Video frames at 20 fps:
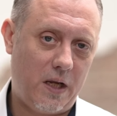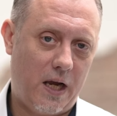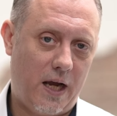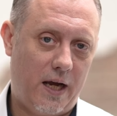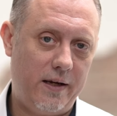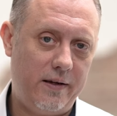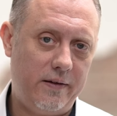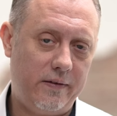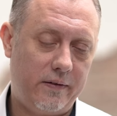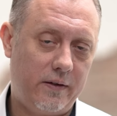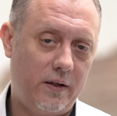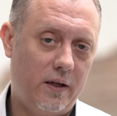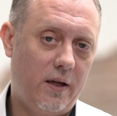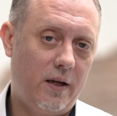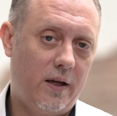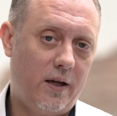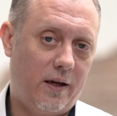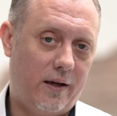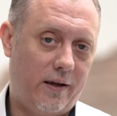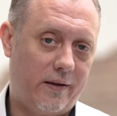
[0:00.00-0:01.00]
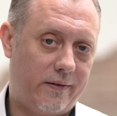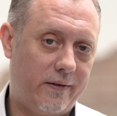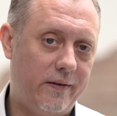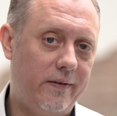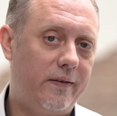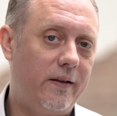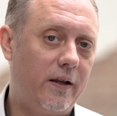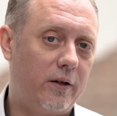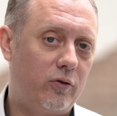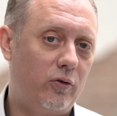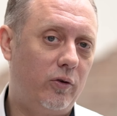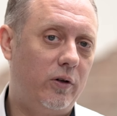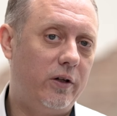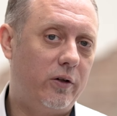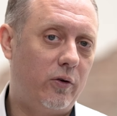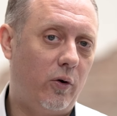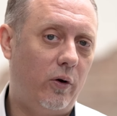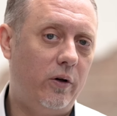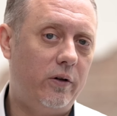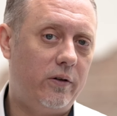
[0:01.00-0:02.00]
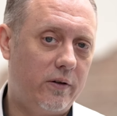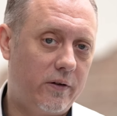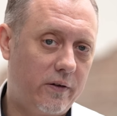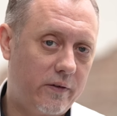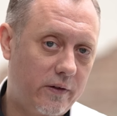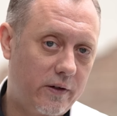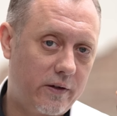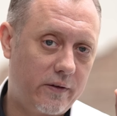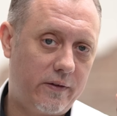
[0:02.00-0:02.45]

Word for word: Heißt, es ist natürlich heute diese